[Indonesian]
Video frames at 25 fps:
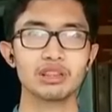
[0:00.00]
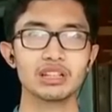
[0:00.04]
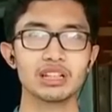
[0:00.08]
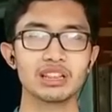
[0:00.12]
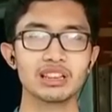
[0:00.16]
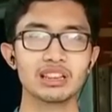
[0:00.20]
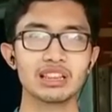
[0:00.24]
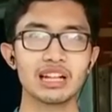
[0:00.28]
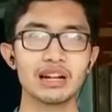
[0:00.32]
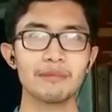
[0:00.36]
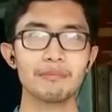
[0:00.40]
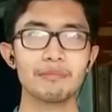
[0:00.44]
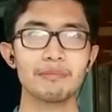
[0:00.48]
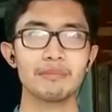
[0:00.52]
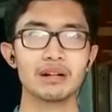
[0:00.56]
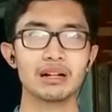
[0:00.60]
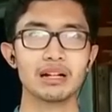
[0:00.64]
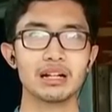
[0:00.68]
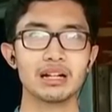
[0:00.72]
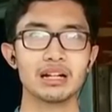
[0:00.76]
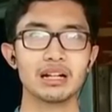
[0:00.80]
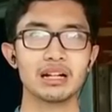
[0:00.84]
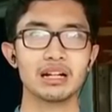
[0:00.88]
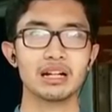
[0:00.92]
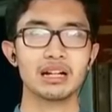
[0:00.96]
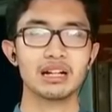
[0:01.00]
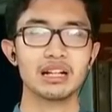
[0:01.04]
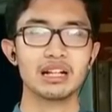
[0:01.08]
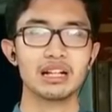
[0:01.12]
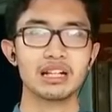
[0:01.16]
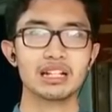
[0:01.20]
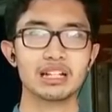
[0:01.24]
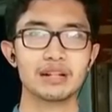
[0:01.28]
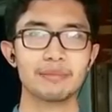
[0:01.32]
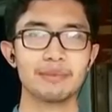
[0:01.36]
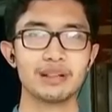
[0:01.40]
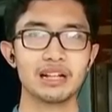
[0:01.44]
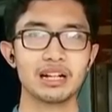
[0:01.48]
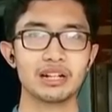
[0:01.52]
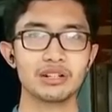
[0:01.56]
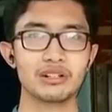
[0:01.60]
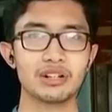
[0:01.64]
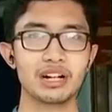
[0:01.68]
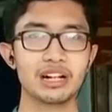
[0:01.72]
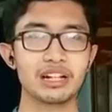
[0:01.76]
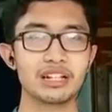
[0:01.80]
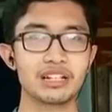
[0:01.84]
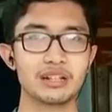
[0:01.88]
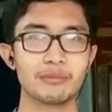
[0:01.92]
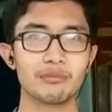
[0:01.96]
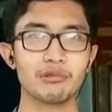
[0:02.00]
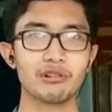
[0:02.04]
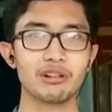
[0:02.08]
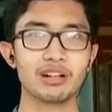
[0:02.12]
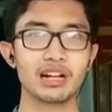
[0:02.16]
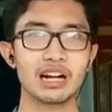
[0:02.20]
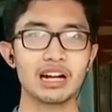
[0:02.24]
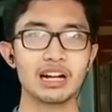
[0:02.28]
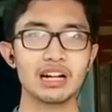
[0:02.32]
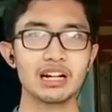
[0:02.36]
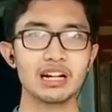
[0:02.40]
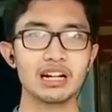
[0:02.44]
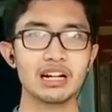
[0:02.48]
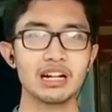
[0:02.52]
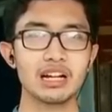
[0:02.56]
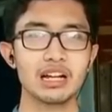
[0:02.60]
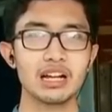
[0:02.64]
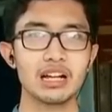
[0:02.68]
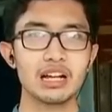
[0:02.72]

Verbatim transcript: tetap me, seperti yang sudah disebutkan